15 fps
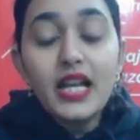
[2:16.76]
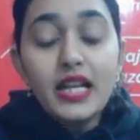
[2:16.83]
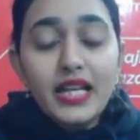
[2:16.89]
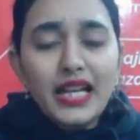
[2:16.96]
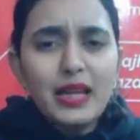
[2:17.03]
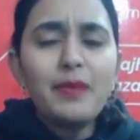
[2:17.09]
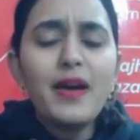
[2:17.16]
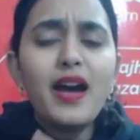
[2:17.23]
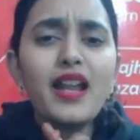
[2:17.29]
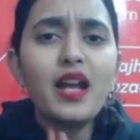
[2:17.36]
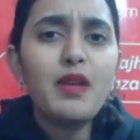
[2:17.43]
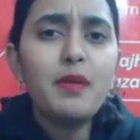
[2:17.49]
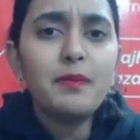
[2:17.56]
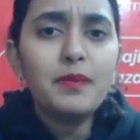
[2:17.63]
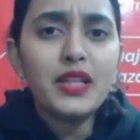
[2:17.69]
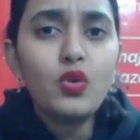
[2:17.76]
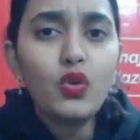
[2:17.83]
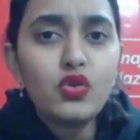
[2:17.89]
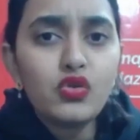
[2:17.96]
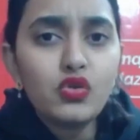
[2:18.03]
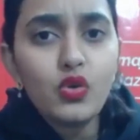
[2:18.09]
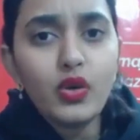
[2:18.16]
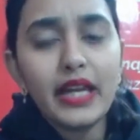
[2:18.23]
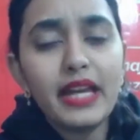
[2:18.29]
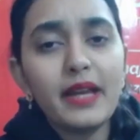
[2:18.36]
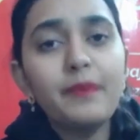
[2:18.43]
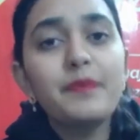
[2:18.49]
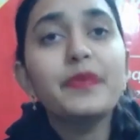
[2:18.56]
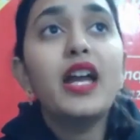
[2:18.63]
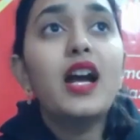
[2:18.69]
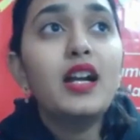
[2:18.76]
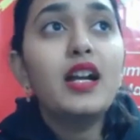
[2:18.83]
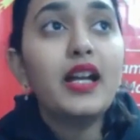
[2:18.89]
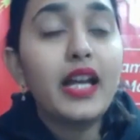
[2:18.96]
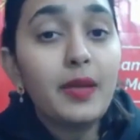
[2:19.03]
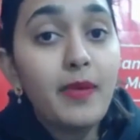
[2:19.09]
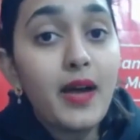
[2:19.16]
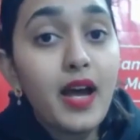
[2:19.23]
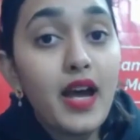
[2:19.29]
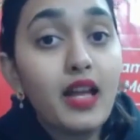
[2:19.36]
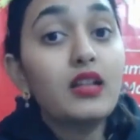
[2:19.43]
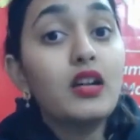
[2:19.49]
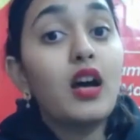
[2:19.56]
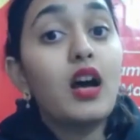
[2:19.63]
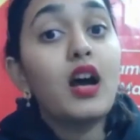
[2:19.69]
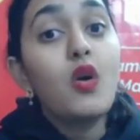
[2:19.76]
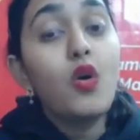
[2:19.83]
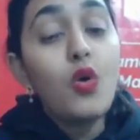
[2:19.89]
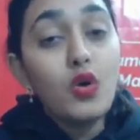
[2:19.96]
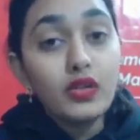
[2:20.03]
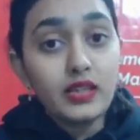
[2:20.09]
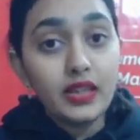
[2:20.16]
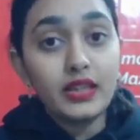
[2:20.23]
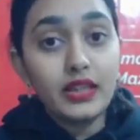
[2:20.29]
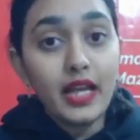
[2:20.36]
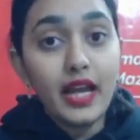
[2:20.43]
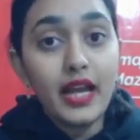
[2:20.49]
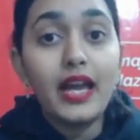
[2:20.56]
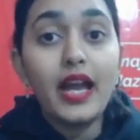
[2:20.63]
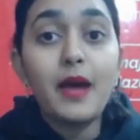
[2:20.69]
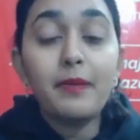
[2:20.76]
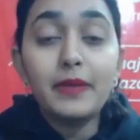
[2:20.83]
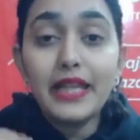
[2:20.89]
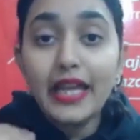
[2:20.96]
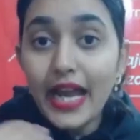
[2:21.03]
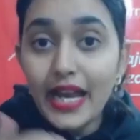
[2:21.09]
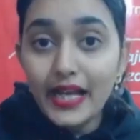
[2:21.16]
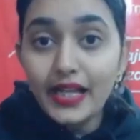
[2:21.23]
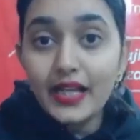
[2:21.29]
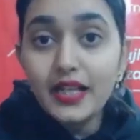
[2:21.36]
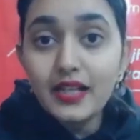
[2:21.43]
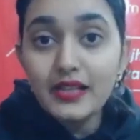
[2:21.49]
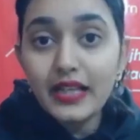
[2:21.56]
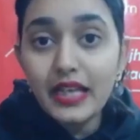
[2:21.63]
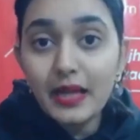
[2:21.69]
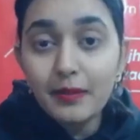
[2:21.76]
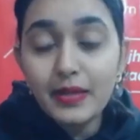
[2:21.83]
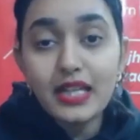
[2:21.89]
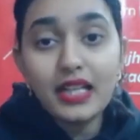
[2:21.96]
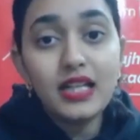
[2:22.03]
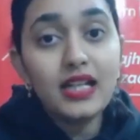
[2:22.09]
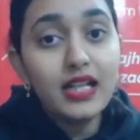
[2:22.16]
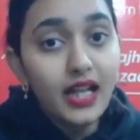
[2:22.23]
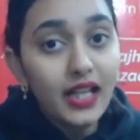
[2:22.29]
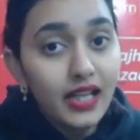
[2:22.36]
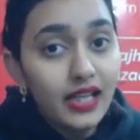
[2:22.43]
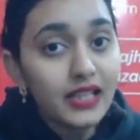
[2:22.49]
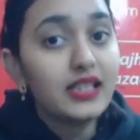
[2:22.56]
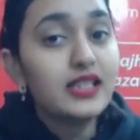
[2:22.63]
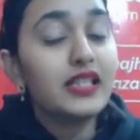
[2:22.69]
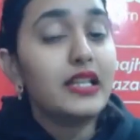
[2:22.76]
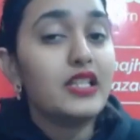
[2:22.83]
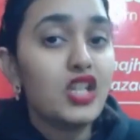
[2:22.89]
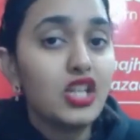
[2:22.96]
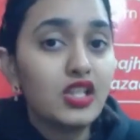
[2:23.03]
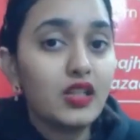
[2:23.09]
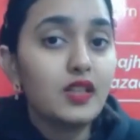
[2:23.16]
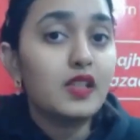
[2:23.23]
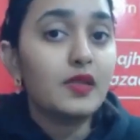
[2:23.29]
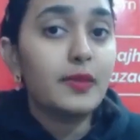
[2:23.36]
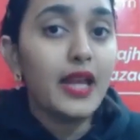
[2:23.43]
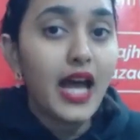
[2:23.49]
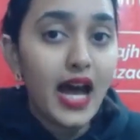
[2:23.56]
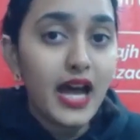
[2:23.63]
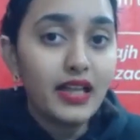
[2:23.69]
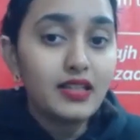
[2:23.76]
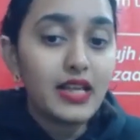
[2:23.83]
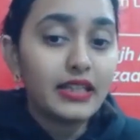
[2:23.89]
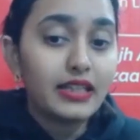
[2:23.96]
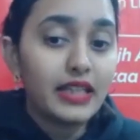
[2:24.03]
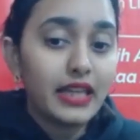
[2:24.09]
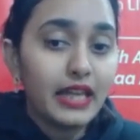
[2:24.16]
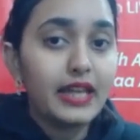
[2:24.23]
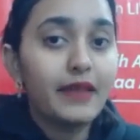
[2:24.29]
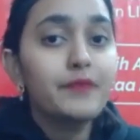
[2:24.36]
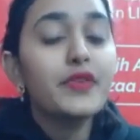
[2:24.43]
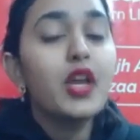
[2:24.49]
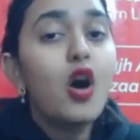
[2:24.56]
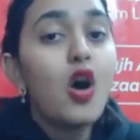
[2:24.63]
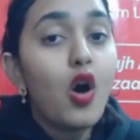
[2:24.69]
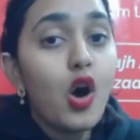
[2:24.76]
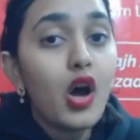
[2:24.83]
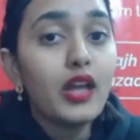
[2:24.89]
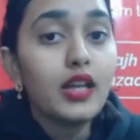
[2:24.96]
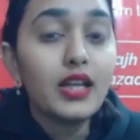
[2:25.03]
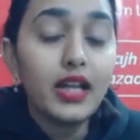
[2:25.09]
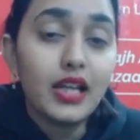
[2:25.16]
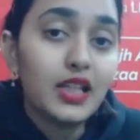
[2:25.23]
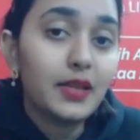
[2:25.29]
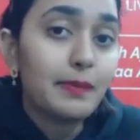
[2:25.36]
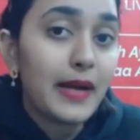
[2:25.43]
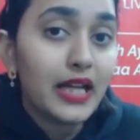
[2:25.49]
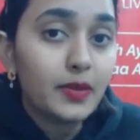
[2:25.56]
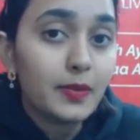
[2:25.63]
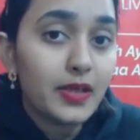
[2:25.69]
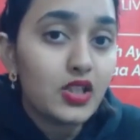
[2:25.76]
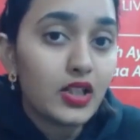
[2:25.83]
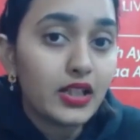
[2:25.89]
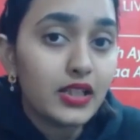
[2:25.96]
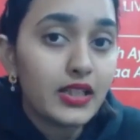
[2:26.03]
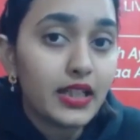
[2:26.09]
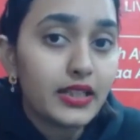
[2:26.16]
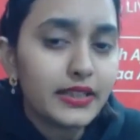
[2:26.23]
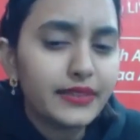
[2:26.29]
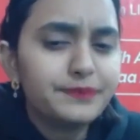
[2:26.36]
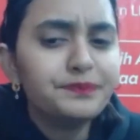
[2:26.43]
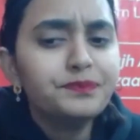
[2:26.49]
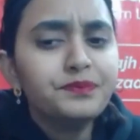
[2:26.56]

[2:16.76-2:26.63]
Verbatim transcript: कई बार हम अपने दोस्तों के कई बार हो सकता है अपने एल्डर्स के भी गलत सजेशंस में आ जाते हैं और गलत पाथ पे चले जाते हैं